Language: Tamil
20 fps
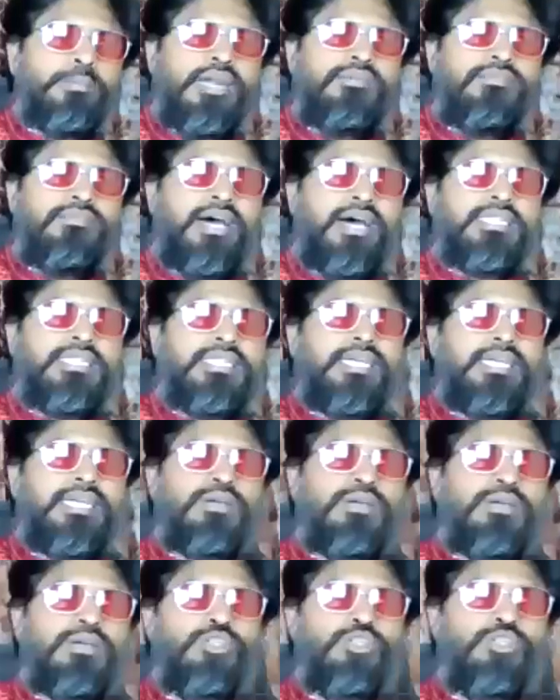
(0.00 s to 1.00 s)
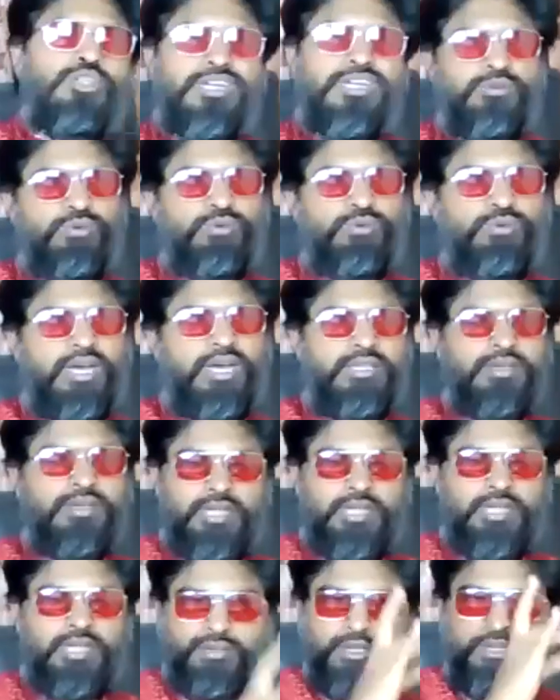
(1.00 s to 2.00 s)
மாதிரியான வார்த்தைகளை உதுத்திடக்கூடாது
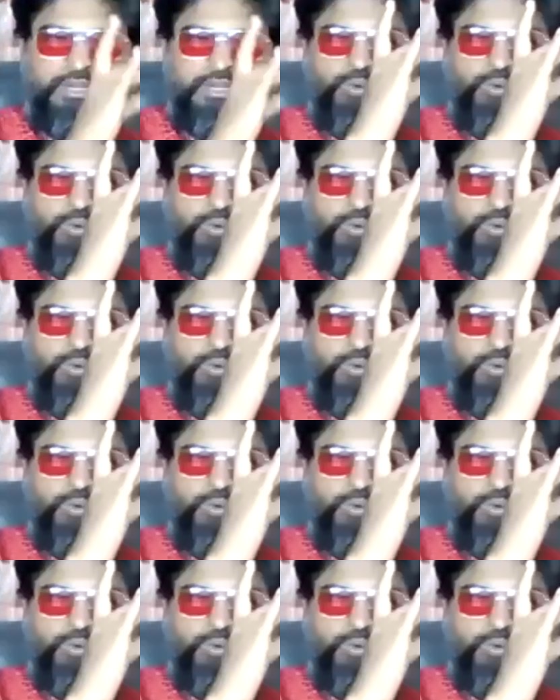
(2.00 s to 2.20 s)
அது